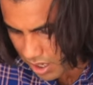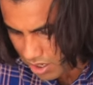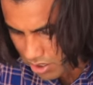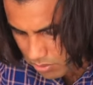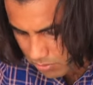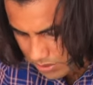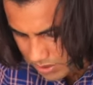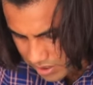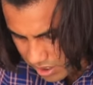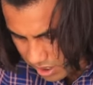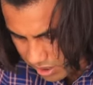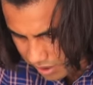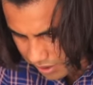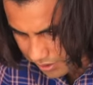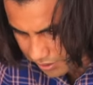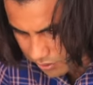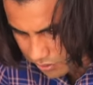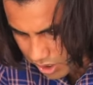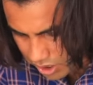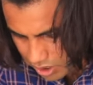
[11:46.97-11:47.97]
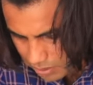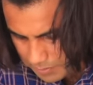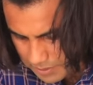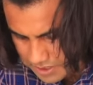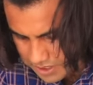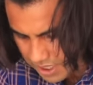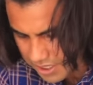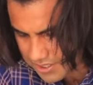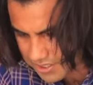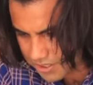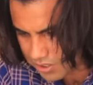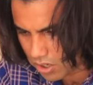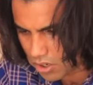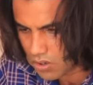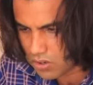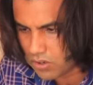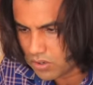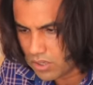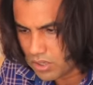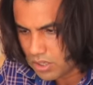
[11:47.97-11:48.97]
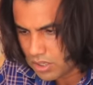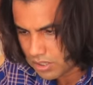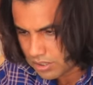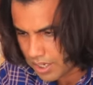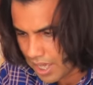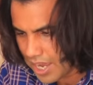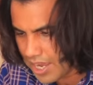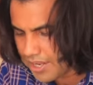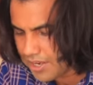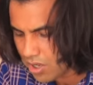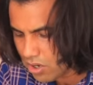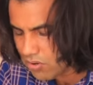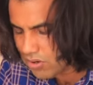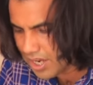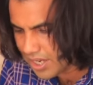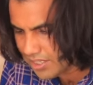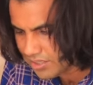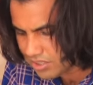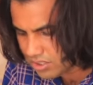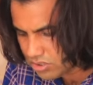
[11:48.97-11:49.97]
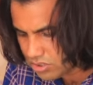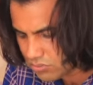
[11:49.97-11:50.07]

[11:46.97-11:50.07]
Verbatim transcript: काहे को मजाक कर रहे हो एक भी चैटी ना हो नहाए ना हो कई दिन